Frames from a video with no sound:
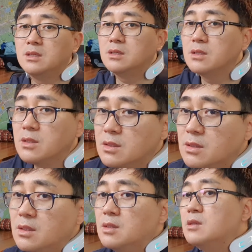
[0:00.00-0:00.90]

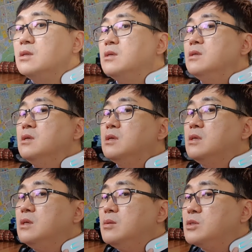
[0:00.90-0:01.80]
이거는
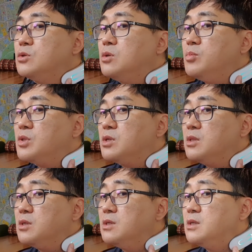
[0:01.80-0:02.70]
여기 전원
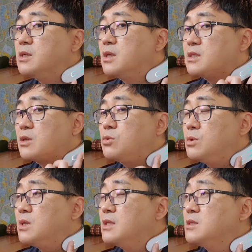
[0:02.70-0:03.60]
버튼을 이렇게
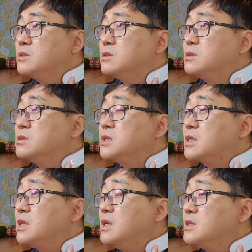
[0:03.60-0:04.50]
작동을 하는
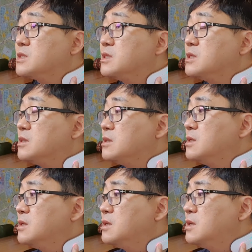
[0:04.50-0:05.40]
상태에서
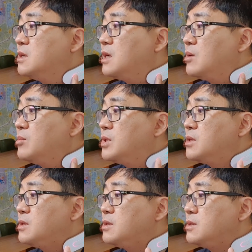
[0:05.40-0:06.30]
한번